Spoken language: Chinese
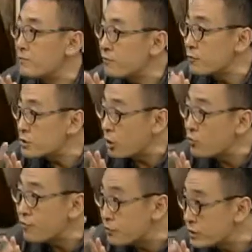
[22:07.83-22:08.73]
贫富
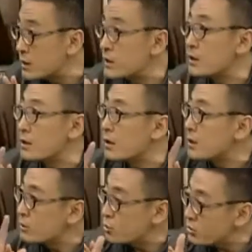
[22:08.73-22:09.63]
仇富心理的
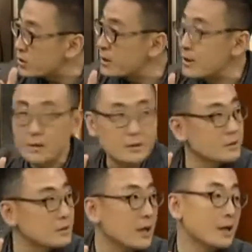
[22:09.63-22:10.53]
东西。
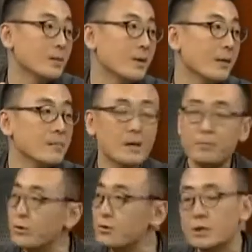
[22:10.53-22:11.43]
在里边，
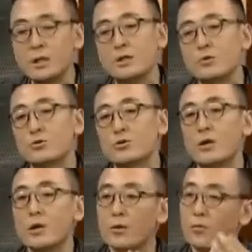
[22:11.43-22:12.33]
比如说他引用
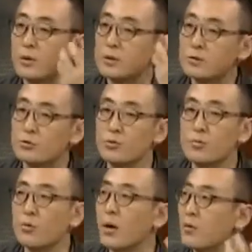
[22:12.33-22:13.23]
说：“我的祖
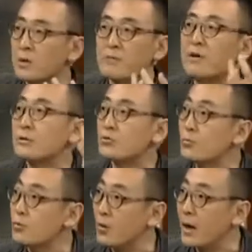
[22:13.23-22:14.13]
母啊，我的外
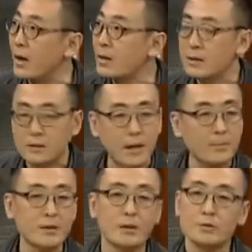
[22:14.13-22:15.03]
祖母啊，
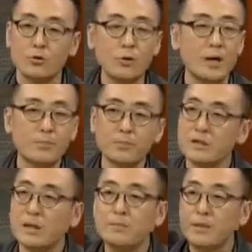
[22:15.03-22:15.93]
他们从来不
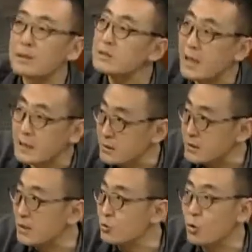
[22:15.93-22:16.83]
嫌别人家
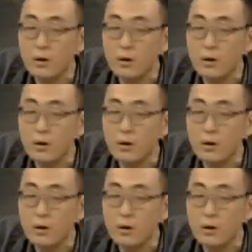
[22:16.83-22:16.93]
挣钱